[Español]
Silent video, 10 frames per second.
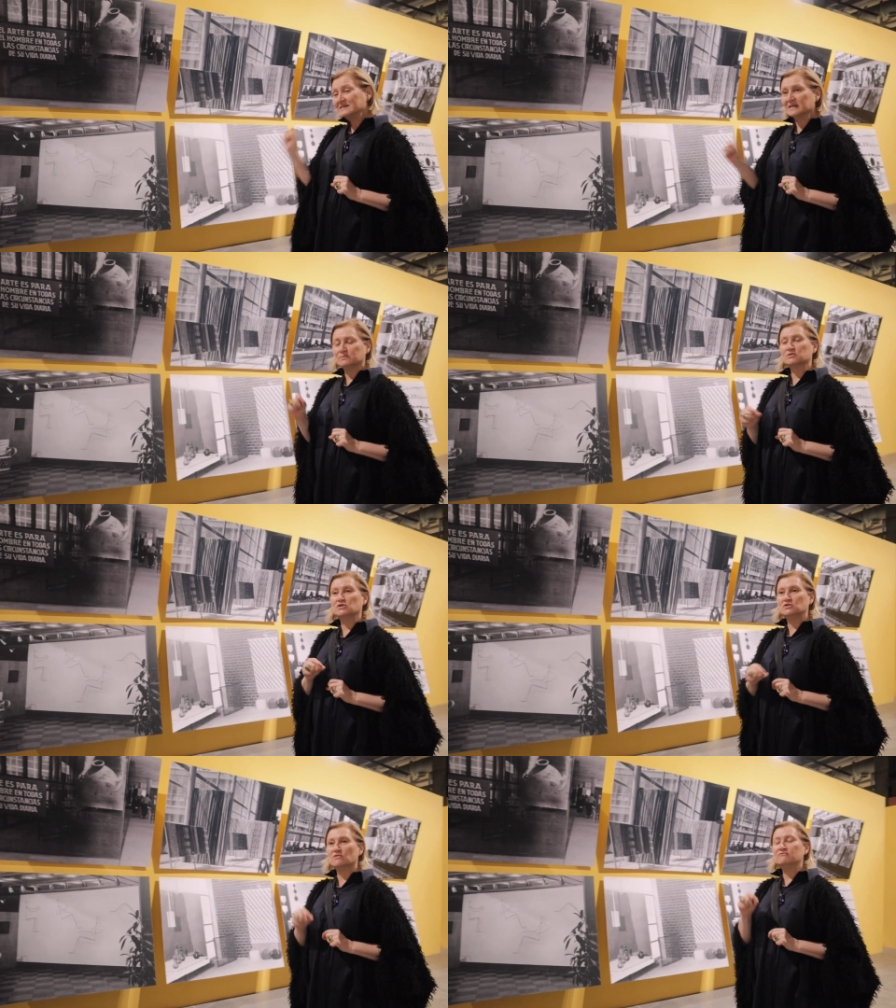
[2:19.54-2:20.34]
esta
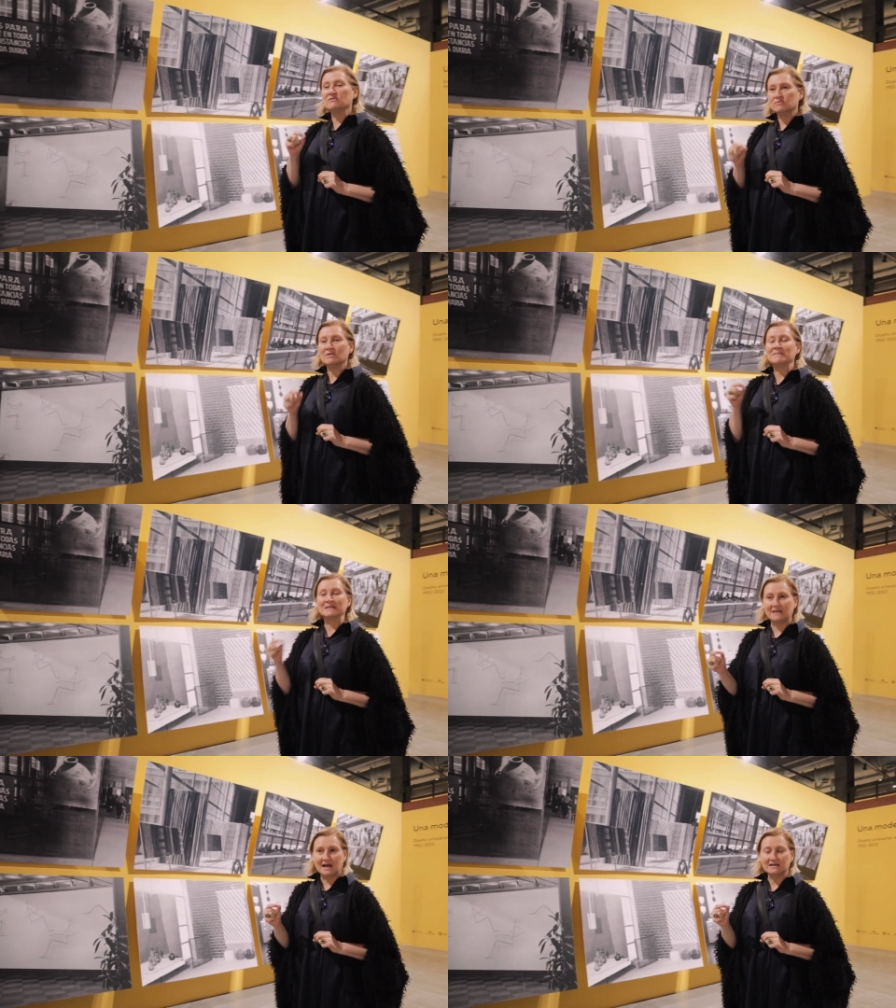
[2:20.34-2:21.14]
exposición fue
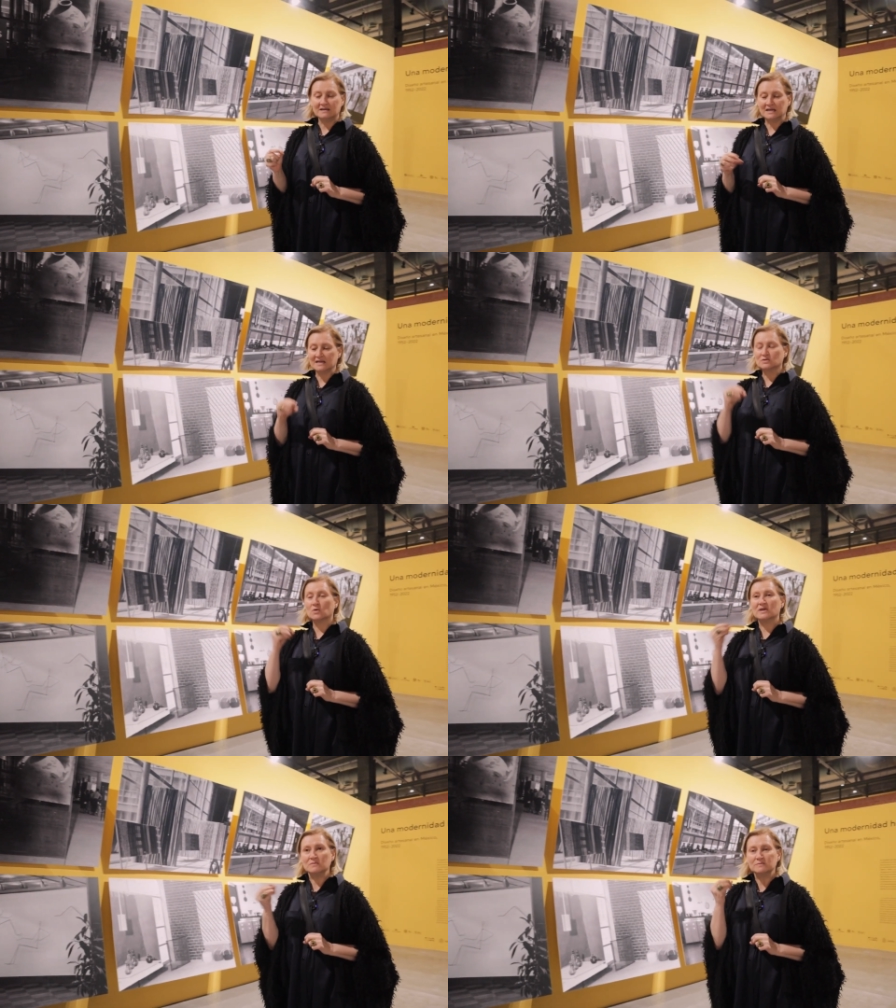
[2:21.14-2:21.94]
fundamental y la
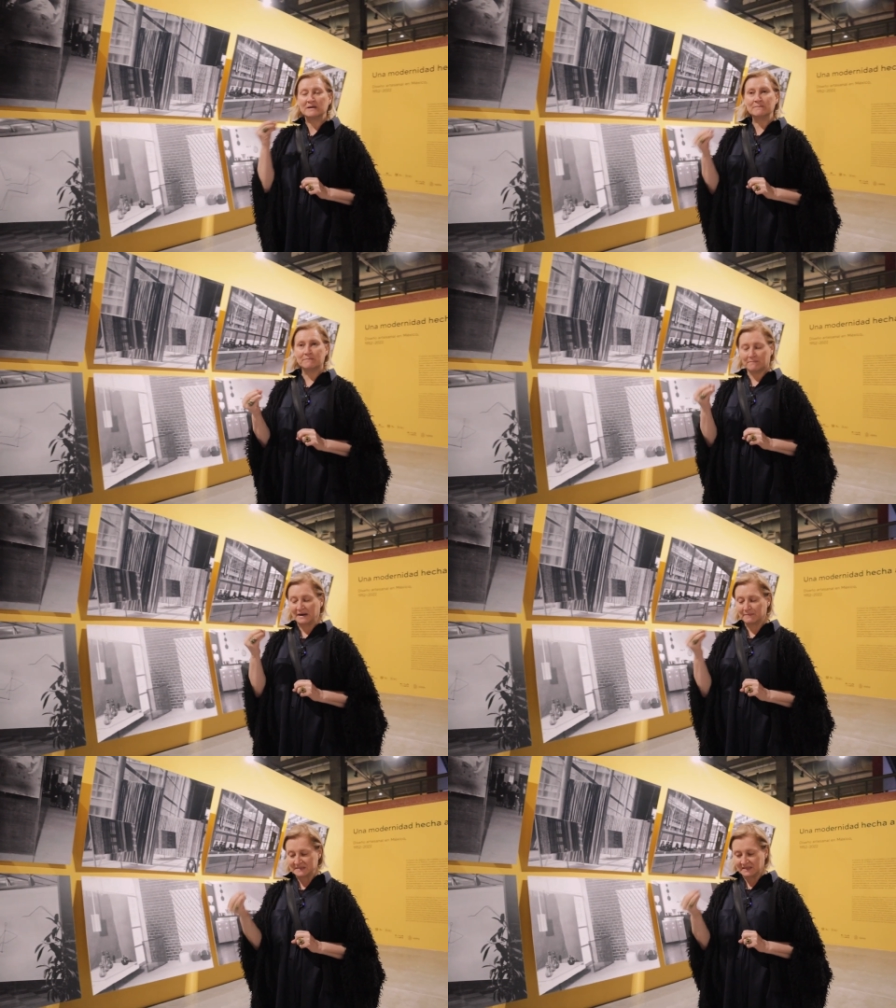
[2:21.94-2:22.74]
escogimos
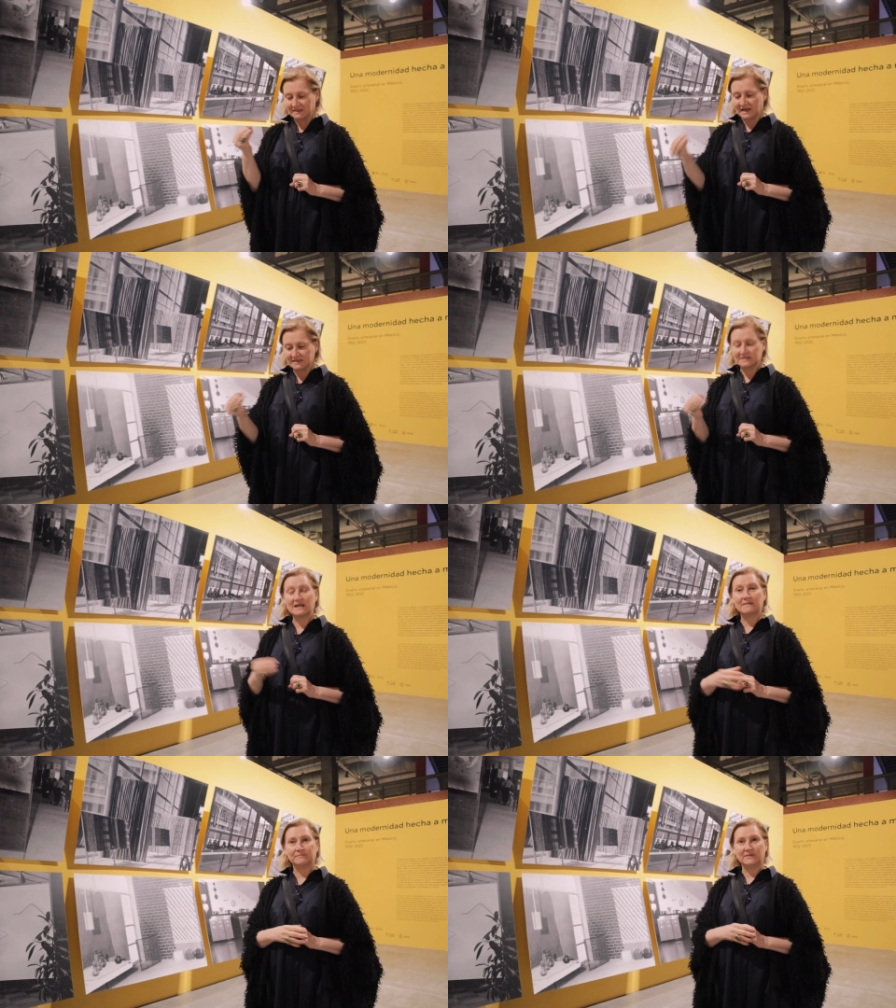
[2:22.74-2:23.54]
para, presentar
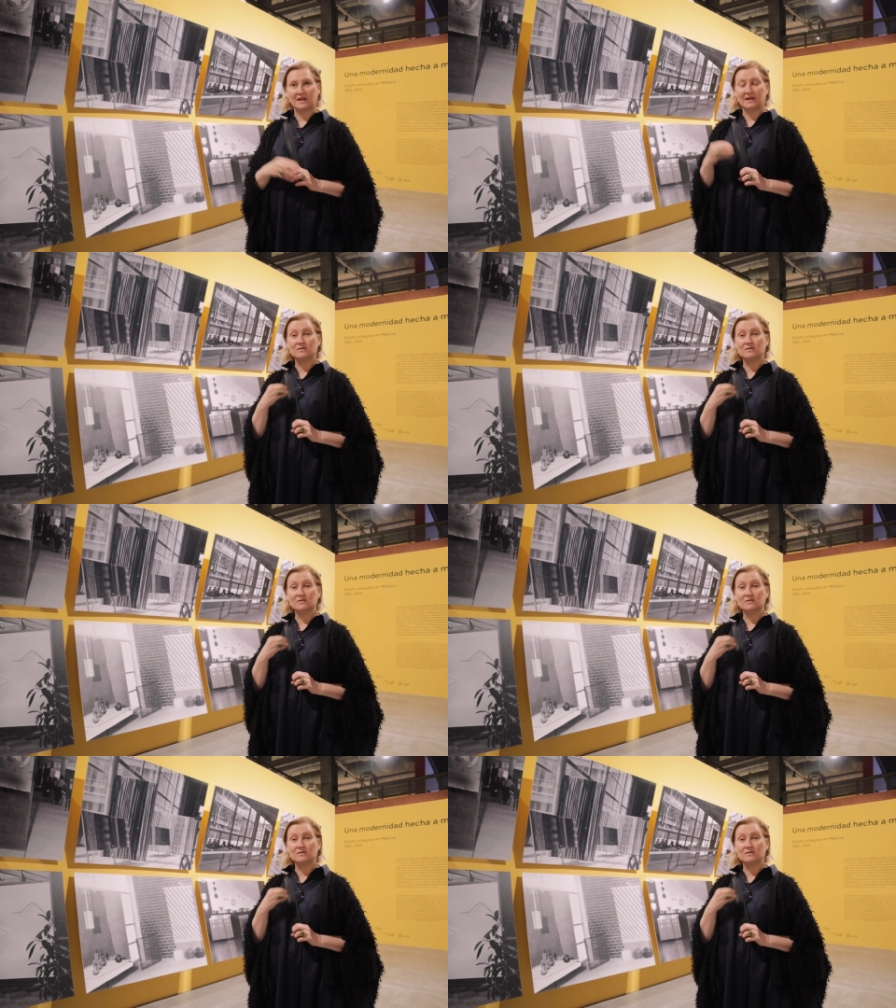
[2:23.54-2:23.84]
esta,